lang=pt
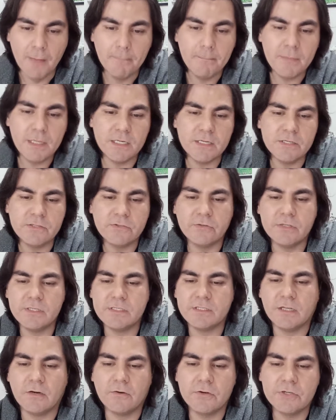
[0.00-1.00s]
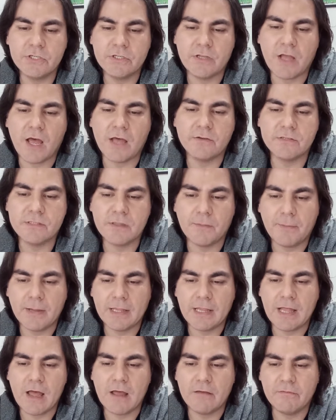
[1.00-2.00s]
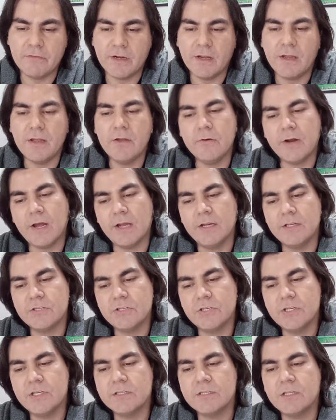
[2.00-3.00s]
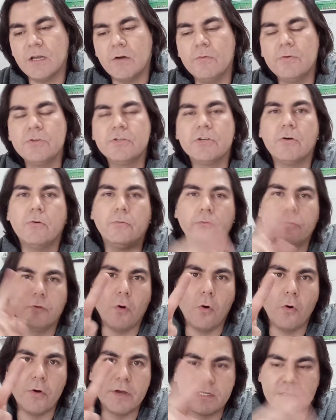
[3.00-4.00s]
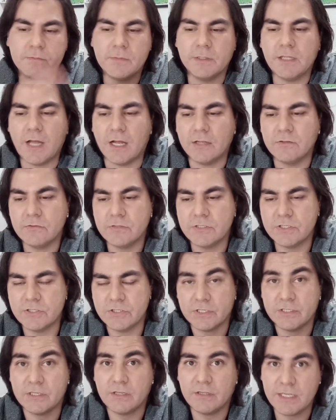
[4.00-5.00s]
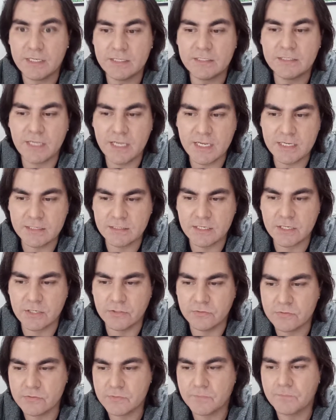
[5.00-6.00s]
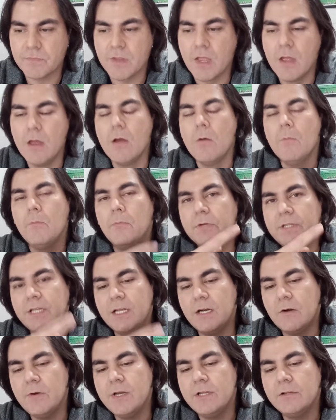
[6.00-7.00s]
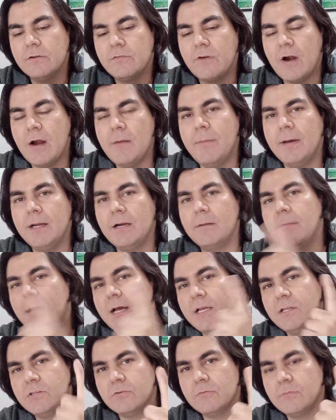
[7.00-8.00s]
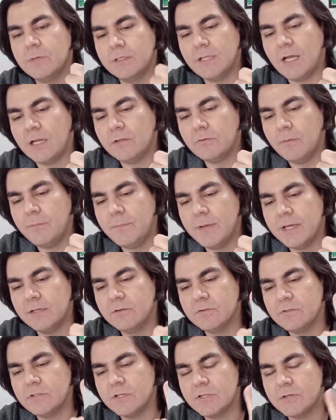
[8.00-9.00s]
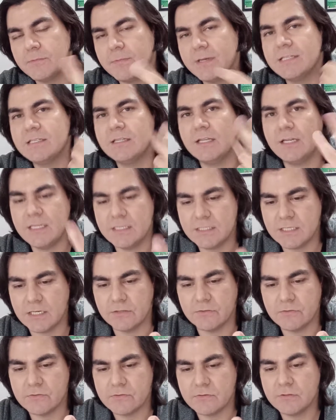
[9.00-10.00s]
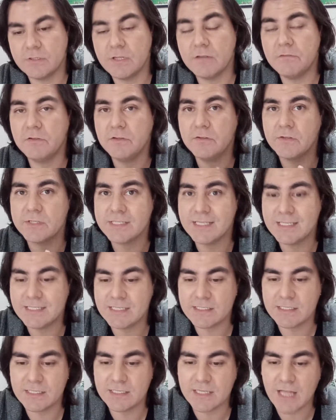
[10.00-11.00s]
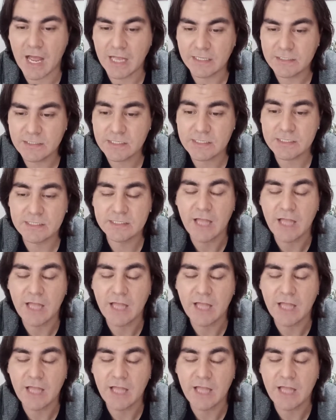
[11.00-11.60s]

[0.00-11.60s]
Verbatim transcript: Ministros extraordinários da palavra, Eucaristia e Saúde com dois mandatos, ou seja, que já tem seis anos poderão renovar para mais um mandato apenas, ou seja, mais três anos, devido às necessidades